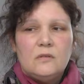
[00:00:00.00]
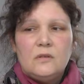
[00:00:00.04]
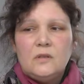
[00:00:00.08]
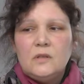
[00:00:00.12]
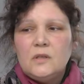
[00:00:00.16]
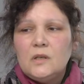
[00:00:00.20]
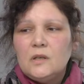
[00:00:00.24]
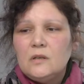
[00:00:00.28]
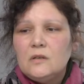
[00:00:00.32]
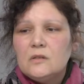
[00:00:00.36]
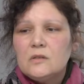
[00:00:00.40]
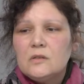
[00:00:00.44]

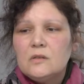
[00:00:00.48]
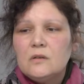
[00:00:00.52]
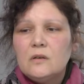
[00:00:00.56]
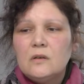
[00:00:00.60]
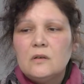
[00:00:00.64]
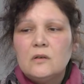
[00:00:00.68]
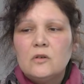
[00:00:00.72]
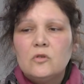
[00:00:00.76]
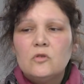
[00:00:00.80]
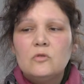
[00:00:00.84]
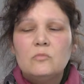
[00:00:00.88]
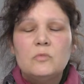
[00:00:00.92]
Я не знаю,
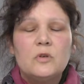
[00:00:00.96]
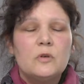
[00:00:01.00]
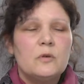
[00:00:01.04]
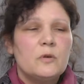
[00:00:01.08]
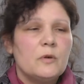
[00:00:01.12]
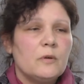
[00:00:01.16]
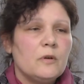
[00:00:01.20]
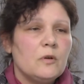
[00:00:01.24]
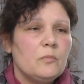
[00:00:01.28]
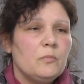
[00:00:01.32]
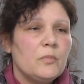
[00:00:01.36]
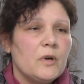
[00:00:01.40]
о каком
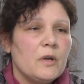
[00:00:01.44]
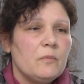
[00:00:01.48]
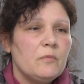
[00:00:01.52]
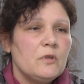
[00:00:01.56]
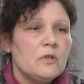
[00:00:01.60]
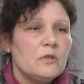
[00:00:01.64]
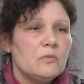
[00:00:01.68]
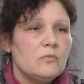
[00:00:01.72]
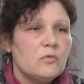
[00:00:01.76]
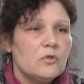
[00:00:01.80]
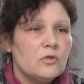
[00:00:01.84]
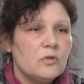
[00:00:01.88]

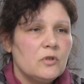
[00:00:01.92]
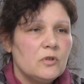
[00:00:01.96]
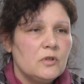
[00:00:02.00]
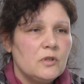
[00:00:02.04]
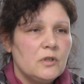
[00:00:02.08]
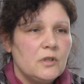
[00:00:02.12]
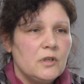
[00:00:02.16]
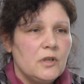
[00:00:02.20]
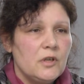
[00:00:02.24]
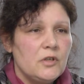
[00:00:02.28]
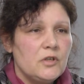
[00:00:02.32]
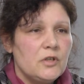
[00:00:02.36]
компромиссе может
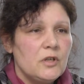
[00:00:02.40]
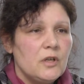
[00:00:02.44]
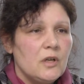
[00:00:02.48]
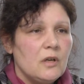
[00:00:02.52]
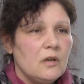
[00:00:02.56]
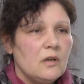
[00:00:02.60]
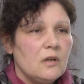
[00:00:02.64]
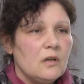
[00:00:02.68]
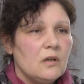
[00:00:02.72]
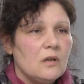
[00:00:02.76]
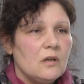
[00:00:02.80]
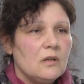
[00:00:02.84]
идти ну, речь.
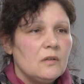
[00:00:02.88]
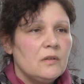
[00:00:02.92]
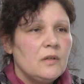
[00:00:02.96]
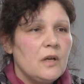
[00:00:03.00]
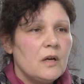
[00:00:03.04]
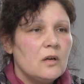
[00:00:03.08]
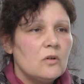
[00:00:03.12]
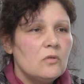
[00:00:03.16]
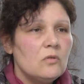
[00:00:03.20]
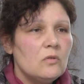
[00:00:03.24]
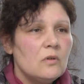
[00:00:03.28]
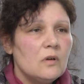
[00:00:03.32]
Например, о
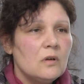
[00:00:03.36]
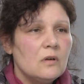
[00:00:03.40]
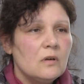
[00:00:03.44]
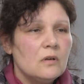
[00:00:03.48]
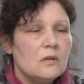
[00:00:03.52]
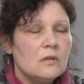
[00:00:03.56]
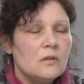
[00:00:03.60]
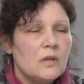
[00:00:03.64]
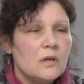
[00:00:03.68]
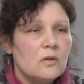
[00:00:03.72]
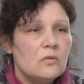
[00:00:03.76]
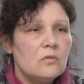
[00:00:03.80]
компромиссе.
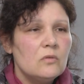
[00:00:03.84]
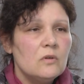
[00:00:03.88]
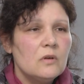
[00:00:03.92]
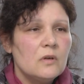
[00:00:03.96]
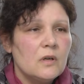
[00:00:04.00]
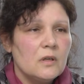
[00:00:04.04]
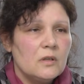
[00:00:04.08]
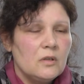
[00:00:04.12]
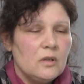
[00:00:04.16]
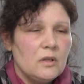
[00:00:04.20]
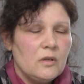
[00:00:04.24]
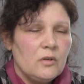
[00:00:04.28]
Дорога, дорога
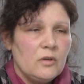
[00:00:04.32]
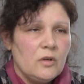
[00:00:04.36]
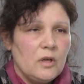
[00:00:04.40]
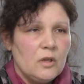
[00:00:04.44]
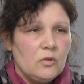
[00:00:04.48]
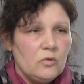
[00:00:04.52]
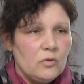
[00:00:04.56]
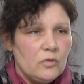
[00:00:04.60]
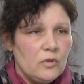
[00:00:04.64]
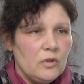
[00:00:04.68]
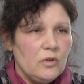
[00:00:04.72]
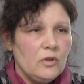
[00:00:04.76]
которая,
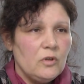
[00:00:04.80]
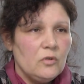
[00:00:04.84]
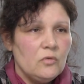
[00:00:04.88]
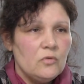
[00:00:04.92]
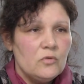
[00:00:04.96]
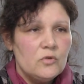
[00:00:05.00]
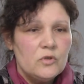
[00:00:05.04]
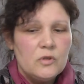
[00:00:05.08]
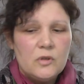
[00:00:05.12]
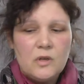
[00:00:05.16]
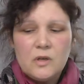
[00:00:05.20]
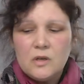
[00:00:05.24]
которая не
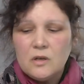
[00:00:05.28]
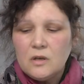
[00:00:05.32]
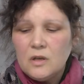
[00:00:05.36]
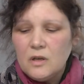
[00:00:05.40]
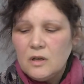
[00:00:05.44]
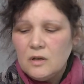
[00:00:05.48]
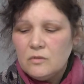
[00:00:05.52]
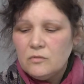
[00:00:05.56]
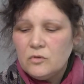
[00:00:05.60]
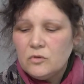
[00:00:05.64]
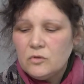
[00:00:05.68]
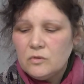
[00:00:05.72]
нужна.
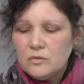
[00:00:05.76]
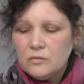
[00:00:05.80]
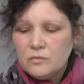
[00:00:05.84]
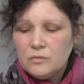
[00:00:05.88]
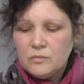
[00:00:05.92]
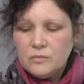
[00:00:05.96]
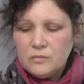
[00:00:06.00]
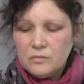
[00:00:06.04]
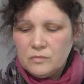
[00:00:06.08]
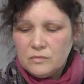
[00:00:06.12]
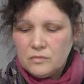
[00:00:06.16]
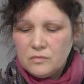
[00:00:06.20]
Вот
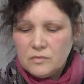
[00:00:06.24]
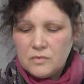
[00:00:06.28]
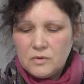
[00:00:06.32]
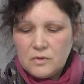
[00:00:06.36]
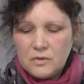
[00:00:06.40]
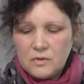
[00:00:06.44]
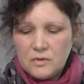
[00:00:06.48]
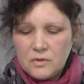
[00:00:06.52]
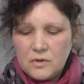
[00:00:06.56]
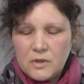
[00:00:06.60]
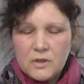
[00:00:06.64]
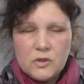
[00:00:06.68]

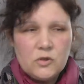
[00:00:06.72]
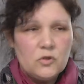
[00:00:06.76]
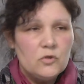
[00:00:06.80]
нет,